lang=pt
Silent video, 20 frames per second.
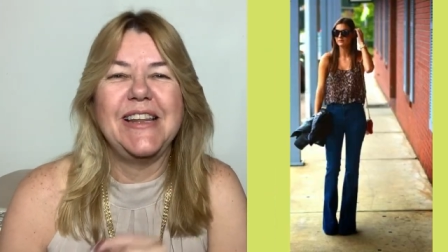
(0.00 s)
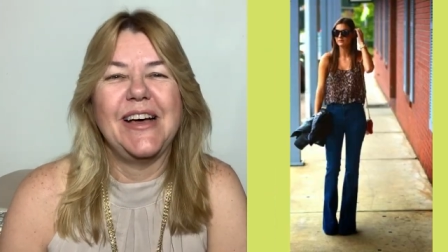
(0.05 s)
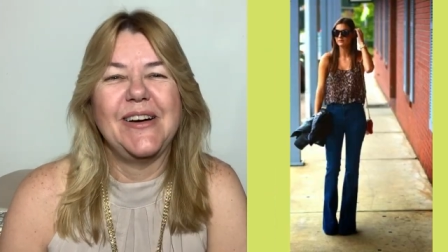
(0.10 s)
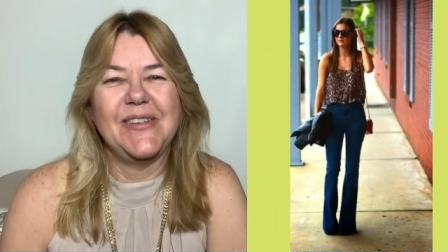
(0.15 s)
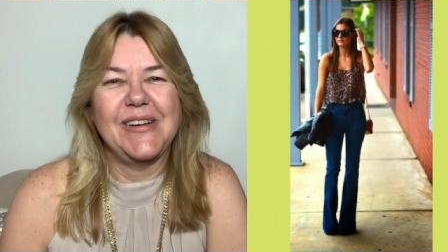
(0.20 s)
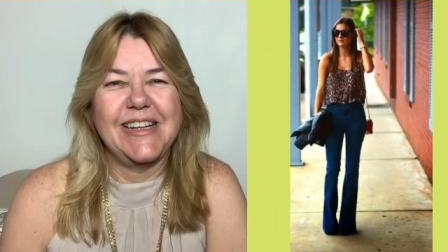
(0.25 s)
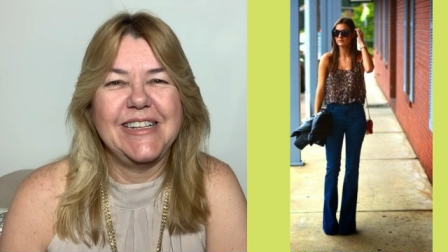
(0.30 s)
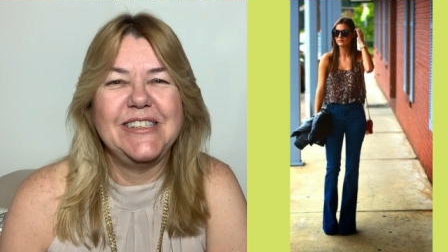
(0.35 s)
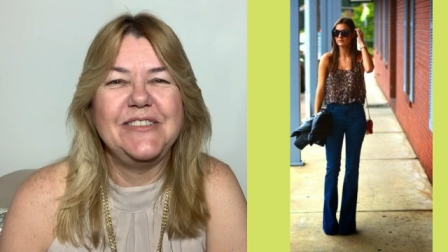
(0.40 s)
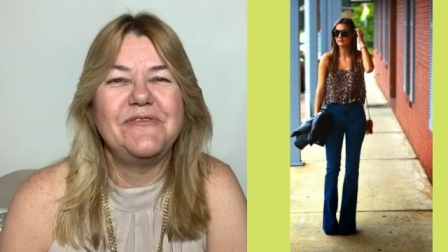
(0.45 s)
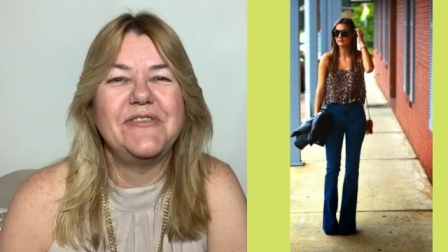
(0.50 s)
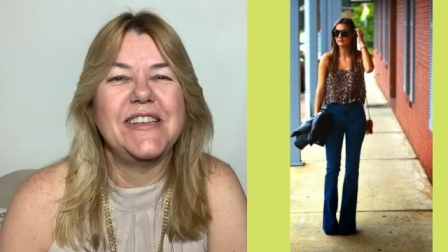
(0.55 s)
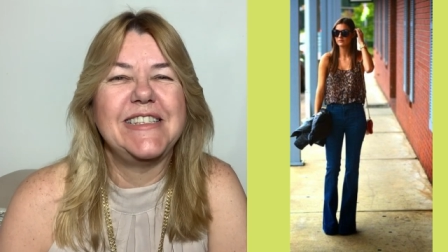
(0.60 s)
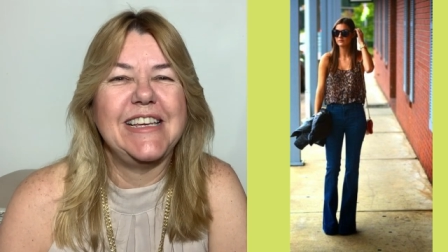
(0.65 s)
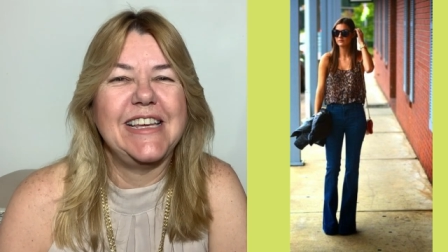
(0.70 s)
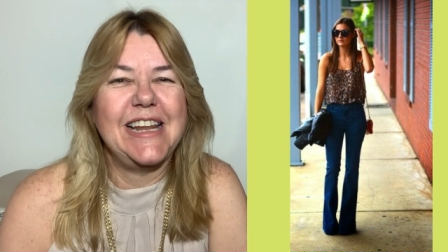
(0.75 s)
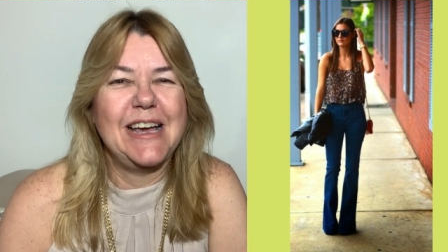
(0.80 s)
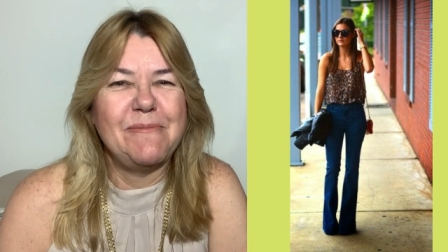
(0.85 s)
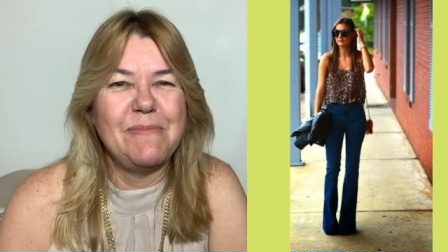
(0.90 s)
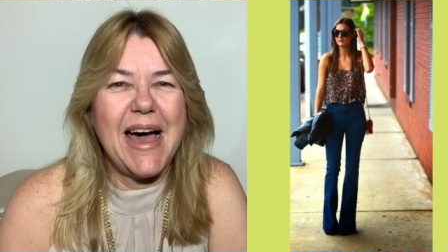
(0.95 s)
na hora de
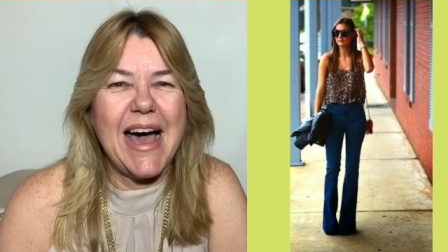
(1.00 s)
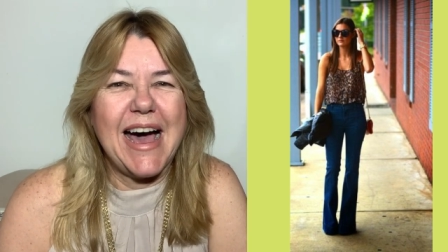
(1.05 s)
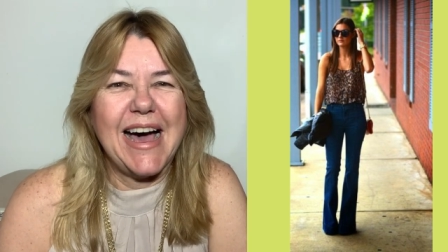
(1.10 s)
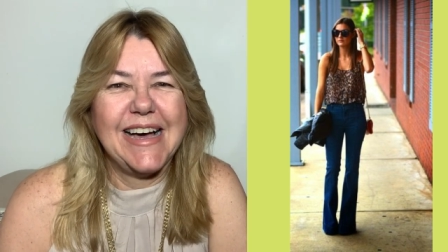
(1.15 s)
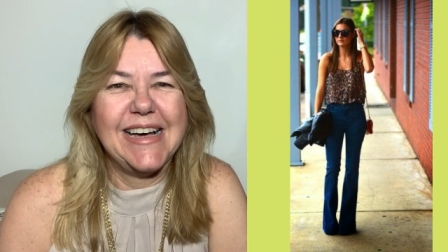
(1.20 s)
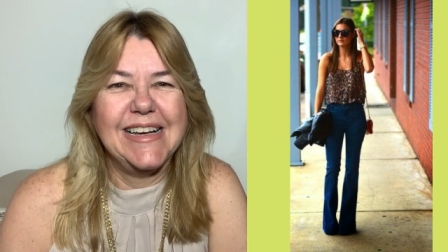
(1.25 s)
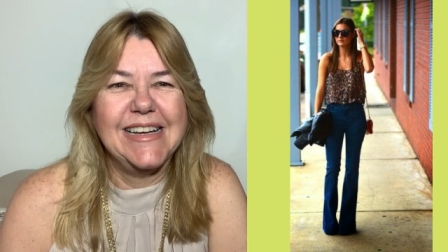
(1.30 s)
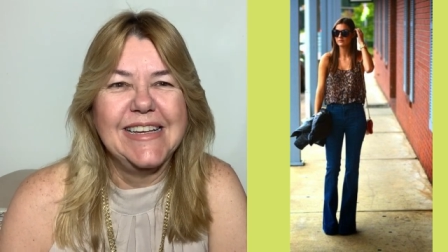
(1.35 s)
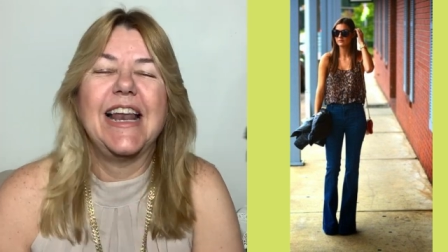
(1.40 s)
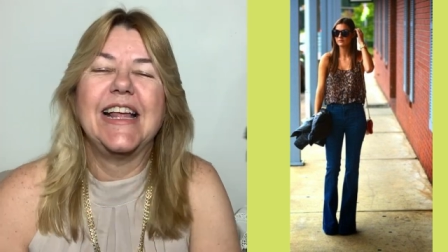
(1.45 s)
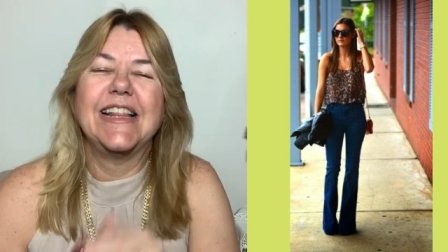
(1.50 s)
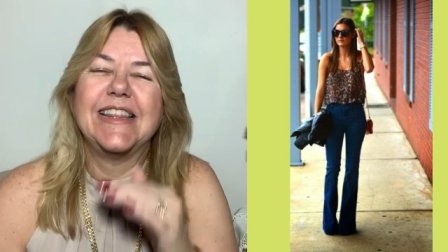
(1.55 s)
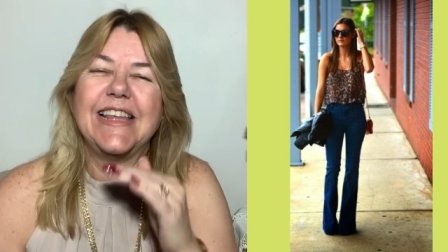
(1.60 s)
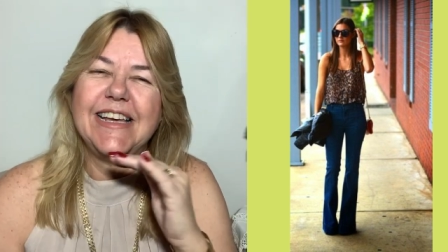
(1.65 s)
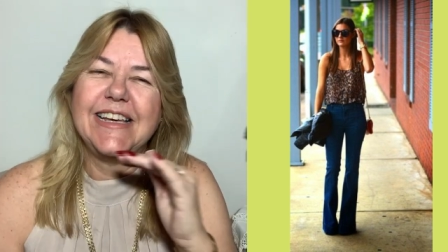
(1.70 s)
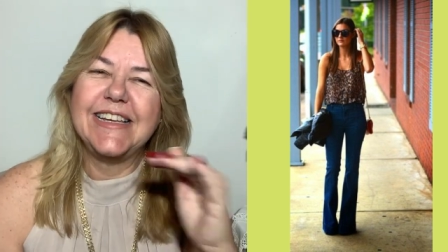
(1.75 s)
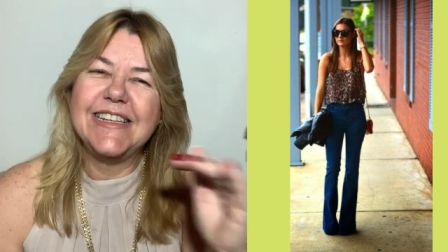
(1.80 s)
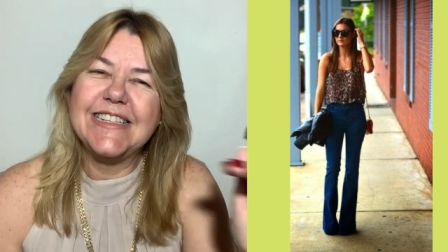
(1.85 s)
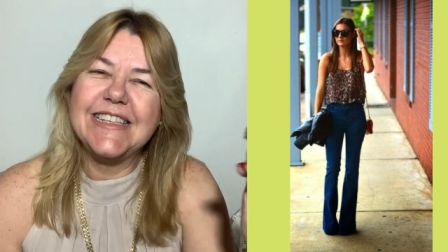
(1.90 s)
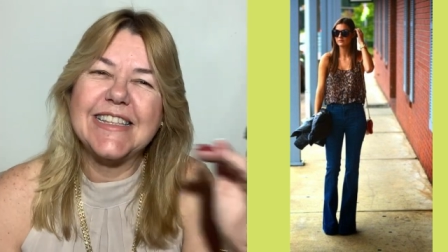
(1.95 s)
fazer a barra. Ela tem
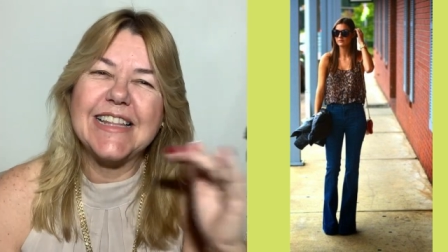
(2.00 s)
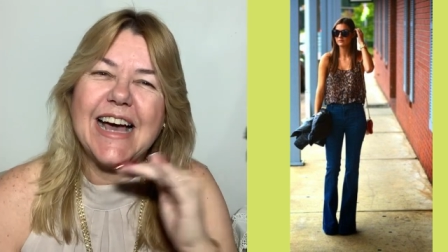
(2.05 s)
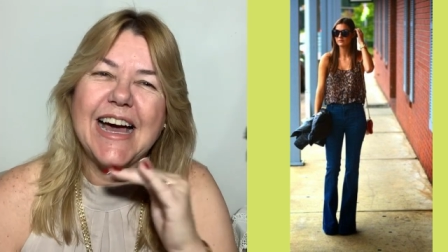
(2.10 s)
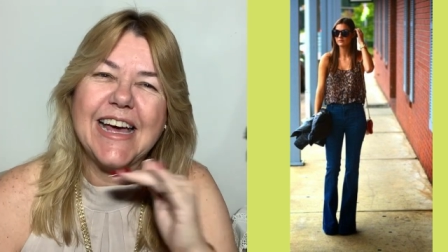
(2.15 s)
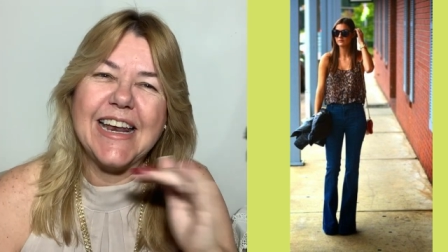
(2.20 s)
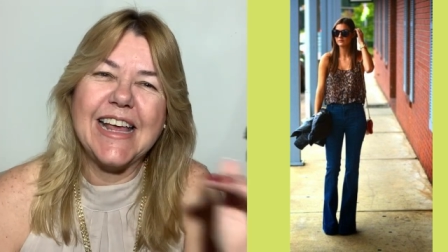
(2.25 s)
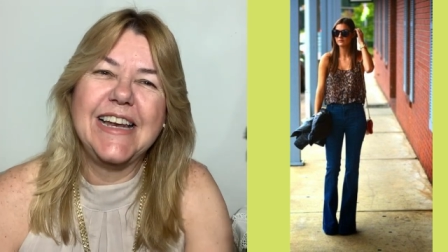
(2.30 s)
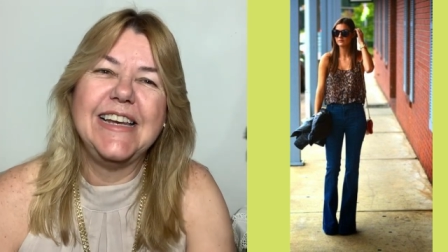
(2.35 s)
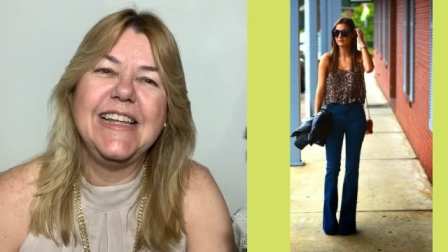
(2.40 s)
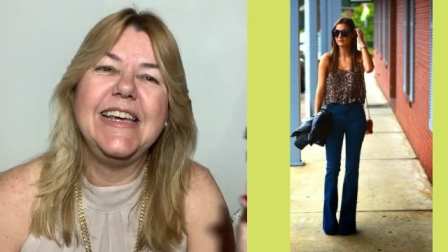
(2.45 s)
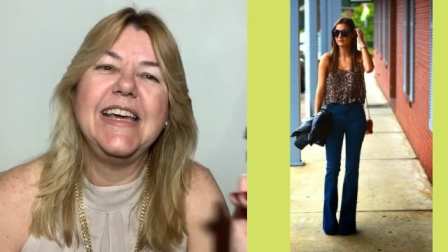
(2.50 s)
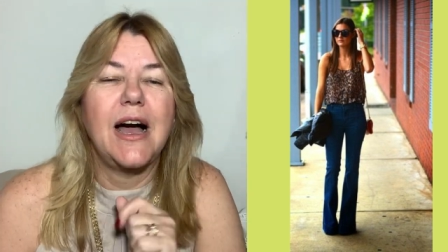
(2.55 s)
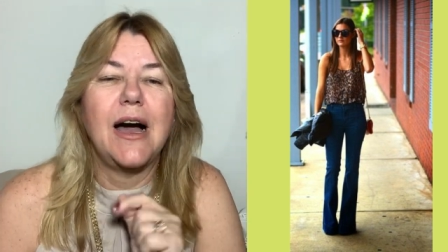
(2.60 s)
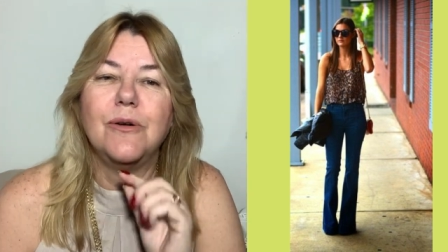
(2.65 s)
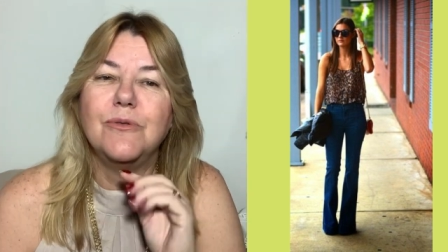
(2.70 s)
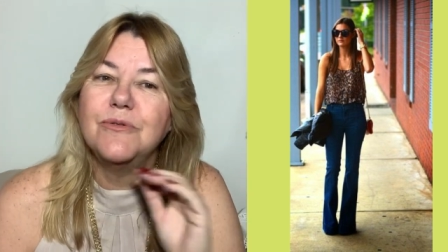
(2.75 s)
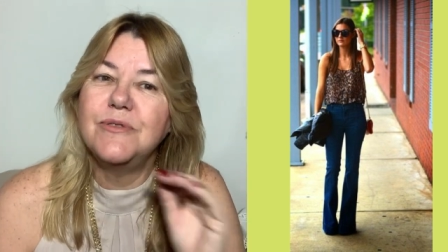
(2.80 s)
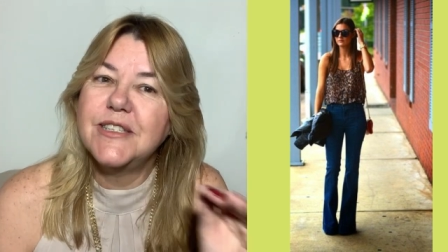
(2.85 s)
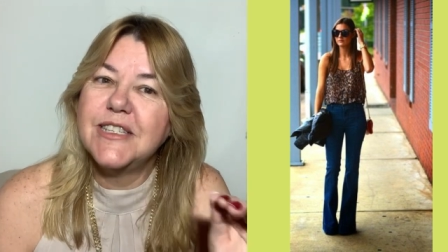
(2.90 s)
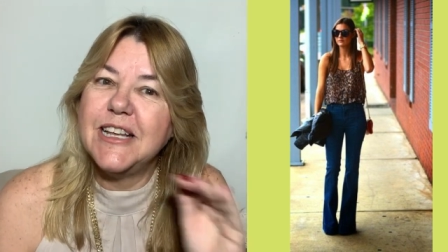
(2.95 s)
que estar ali a
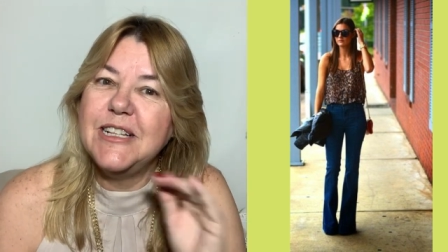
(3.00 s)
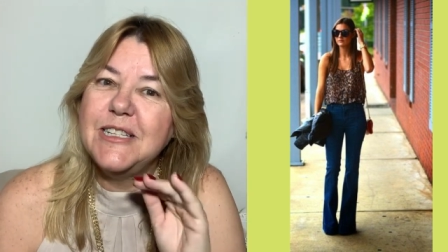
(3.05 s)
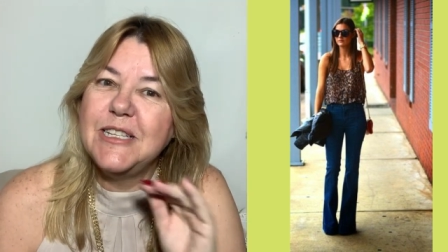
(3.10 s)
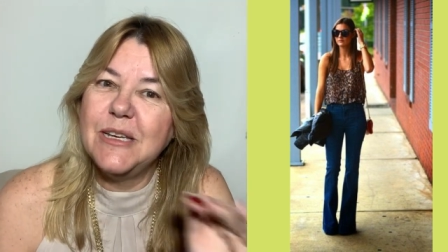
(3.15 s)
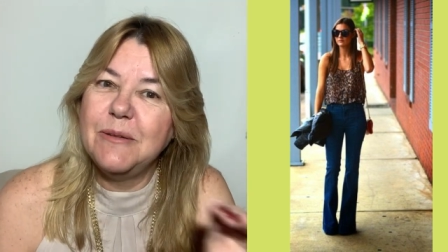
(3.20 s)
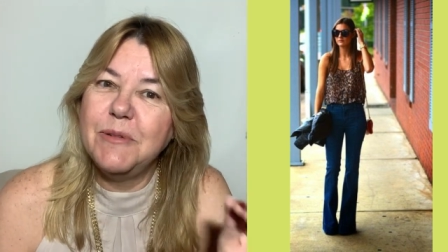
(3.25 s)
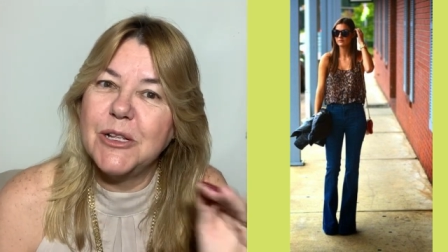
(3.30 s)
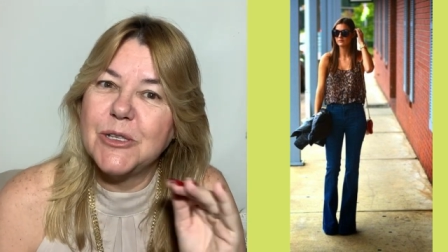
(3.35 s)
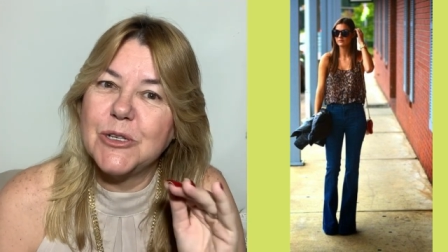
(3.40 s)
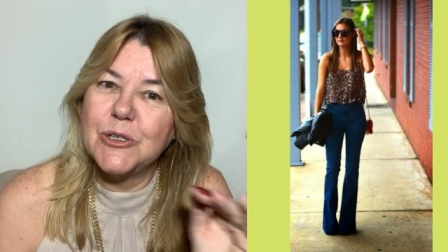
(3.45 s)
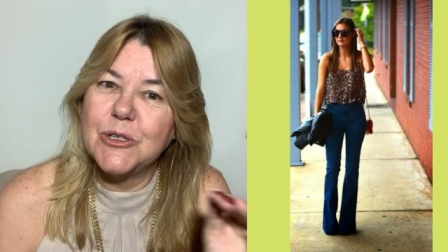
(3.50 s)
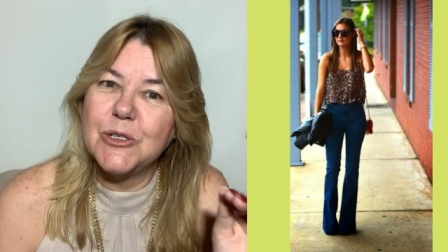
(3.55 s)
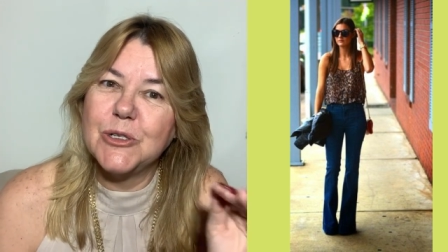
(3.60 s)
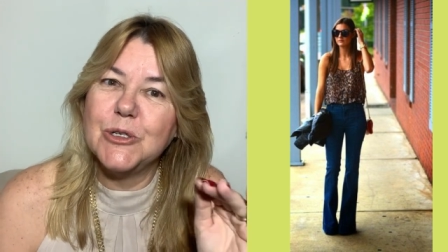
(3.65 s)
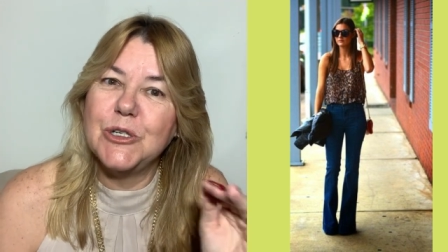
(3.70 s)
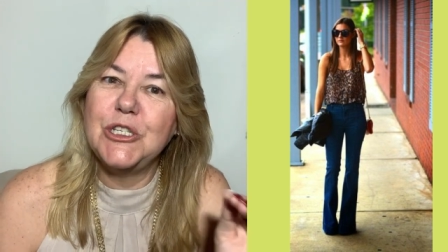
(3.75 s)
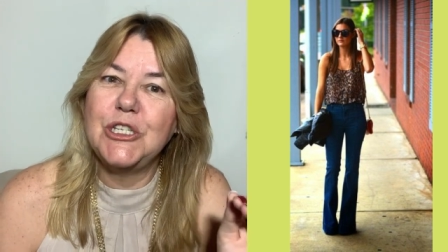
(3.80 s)
um centímetro do